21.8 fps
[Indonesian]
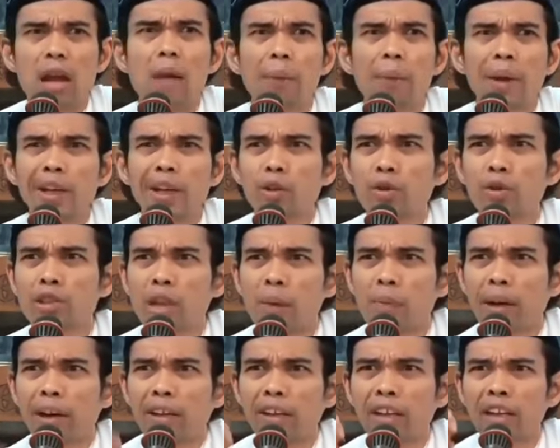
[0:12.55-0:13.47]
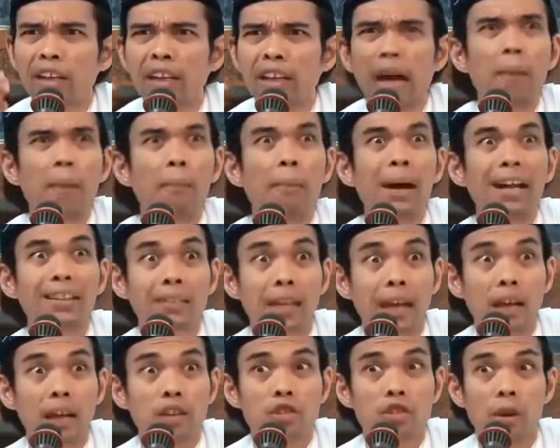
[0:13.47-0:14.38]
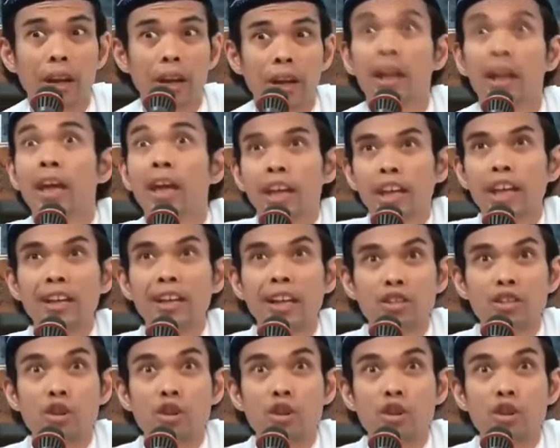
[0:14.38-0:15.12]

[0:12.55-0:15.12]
Kalau sampai diucapkan di lidah batal solat.